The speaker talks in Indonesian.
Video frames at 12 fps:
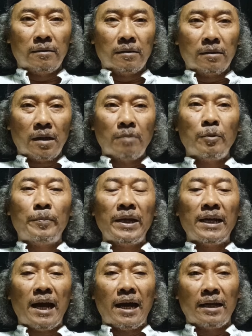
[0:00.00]
kamu
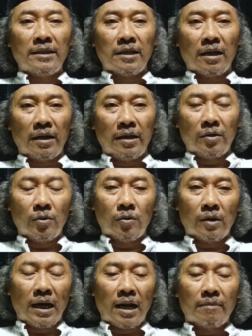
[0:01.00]
bina aja itu
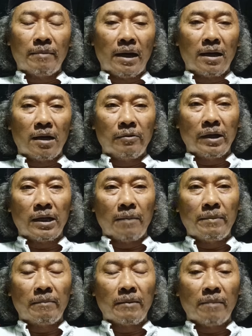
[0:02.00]
klan Pak Alawi,
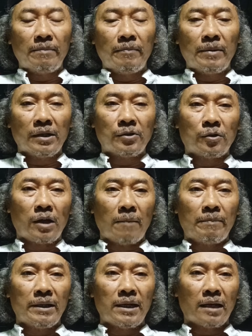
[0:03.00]
kadip-kadip yang suka
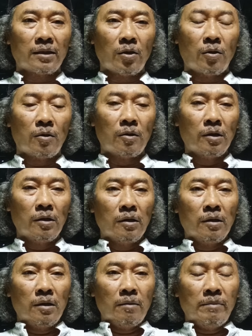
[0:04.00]
pidato,
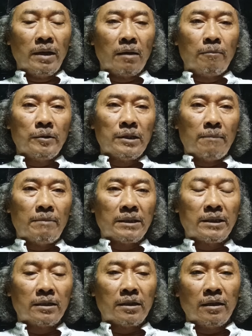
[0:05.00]
biar punya
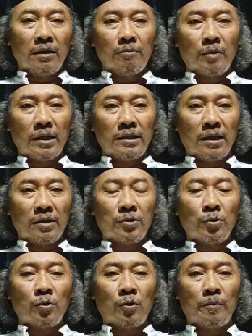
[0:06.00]
basic keilmuan yang
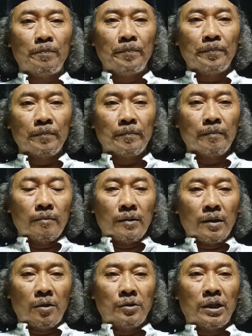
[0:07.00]
cukup.
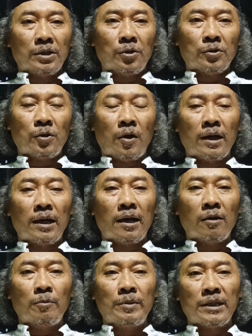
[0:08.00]
Nggak usah sok-sokan lah
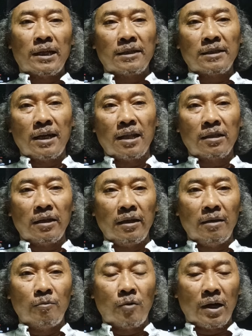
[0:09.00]
kalau bicara sanat
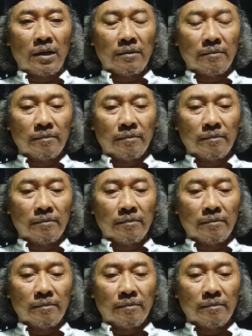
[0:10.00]
keilmuan.